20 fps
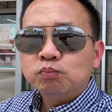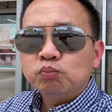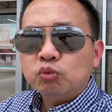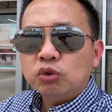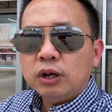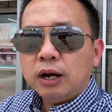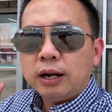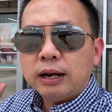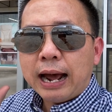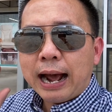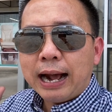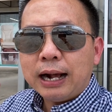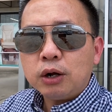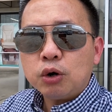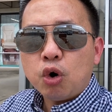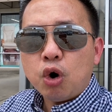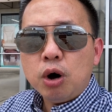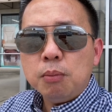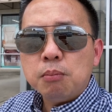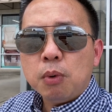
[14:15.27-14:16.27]
và đã
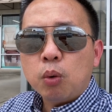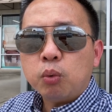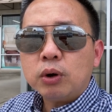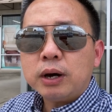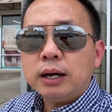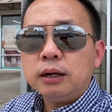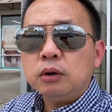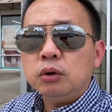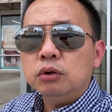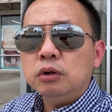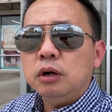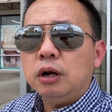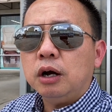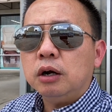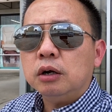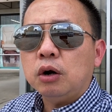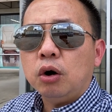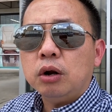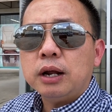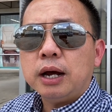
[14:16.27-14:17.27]
có một cái coi như là
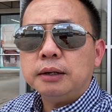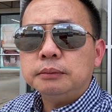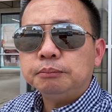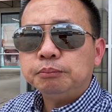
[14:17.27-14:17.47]
gọi là